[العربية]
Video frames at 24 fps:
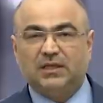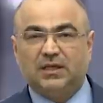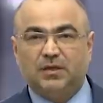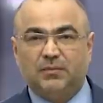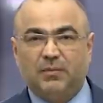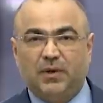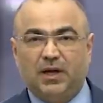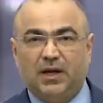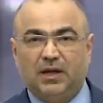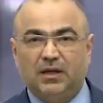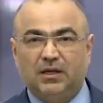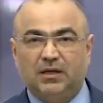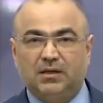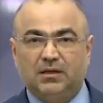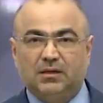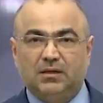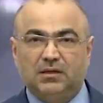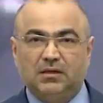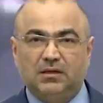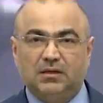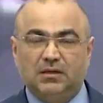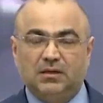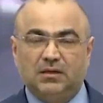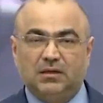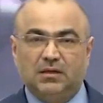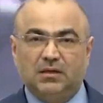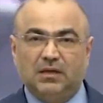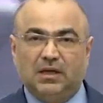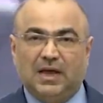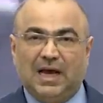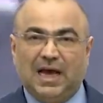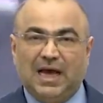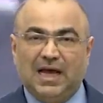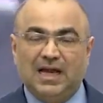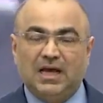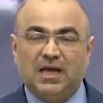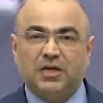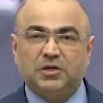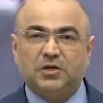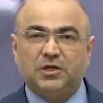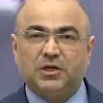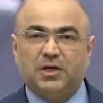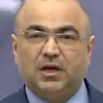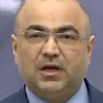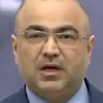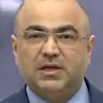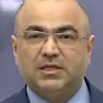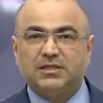إقبال على
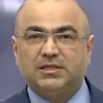شراء